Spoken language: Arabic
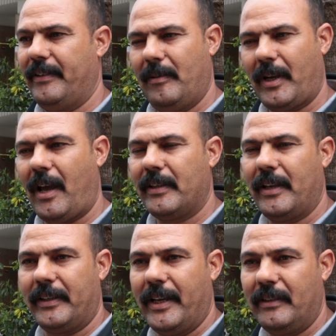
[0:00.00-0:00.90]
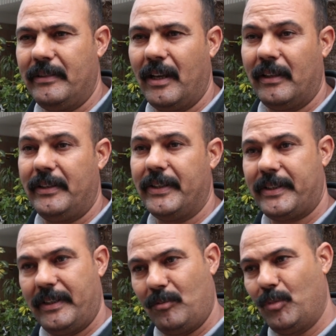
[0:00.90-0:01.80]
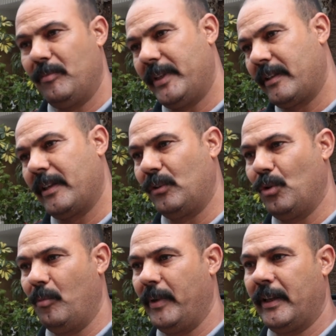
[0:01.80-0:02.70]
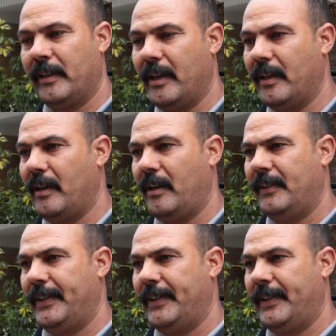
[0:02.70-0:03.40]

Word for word: دابا القضيه هي ديال الديسير المهم درت هاد الدومين هذا